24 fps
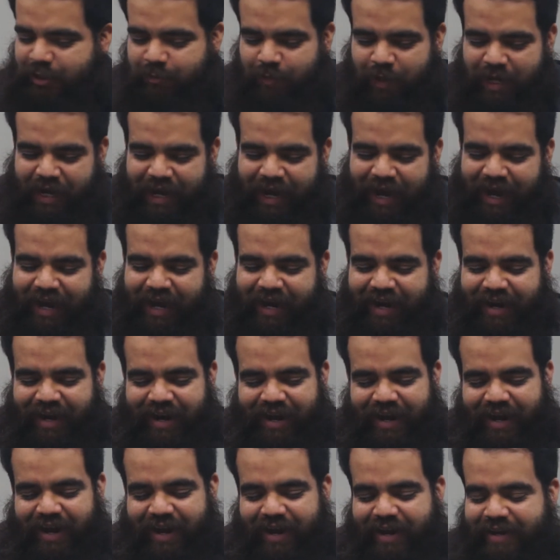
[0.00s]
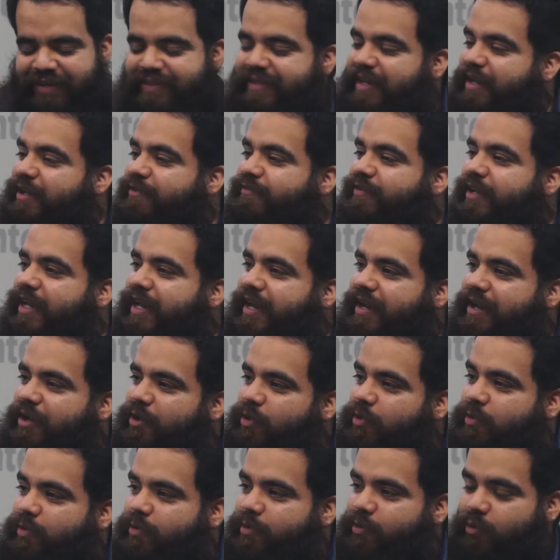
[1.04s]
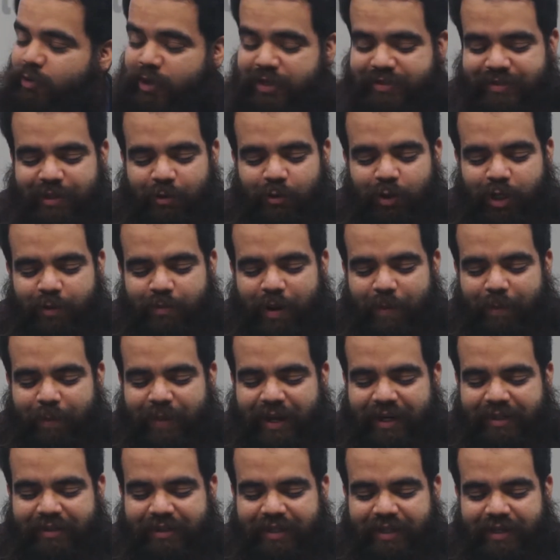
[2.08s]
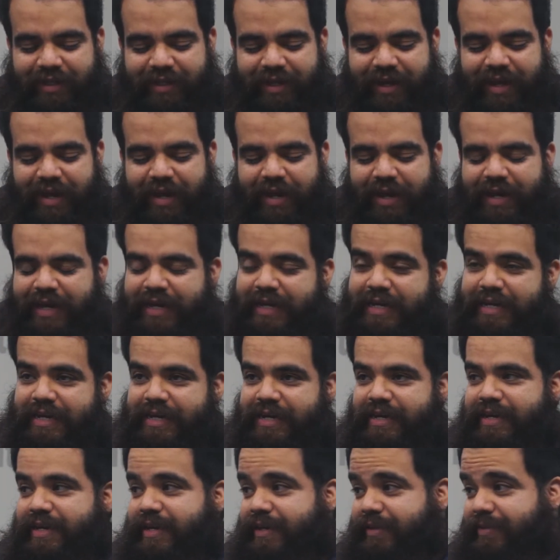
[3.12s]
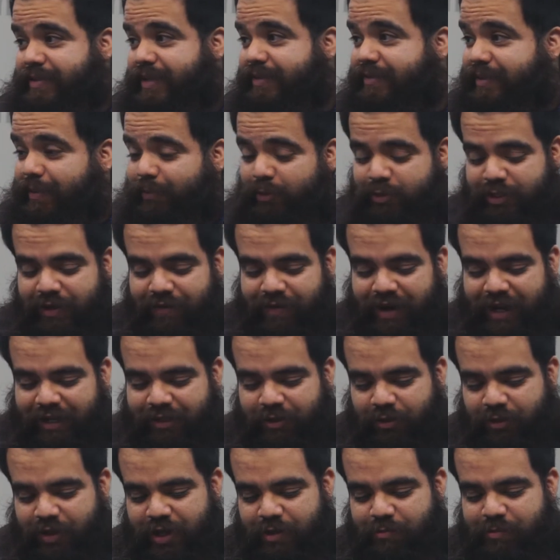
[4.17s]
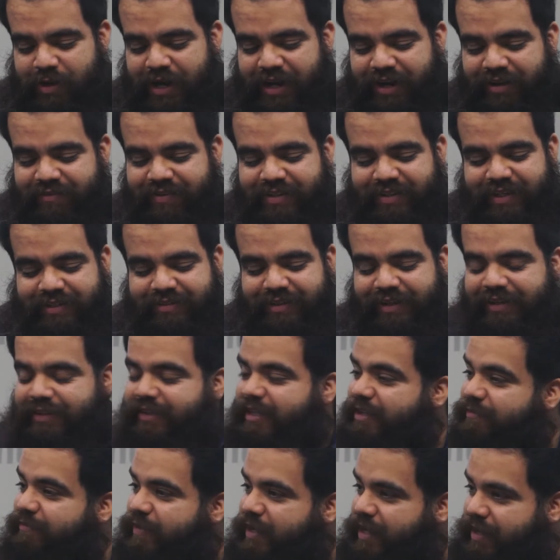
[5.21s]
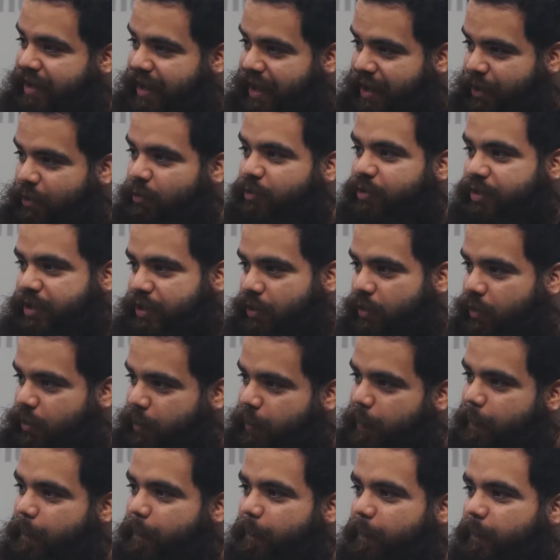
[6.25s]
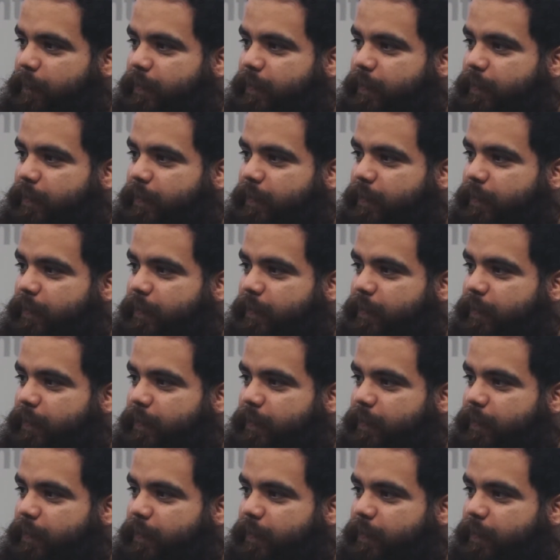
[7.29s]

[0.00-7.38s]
explicar a qué se refieren con, esta última parte? Y si estamos hablando de una revista científica con rigor.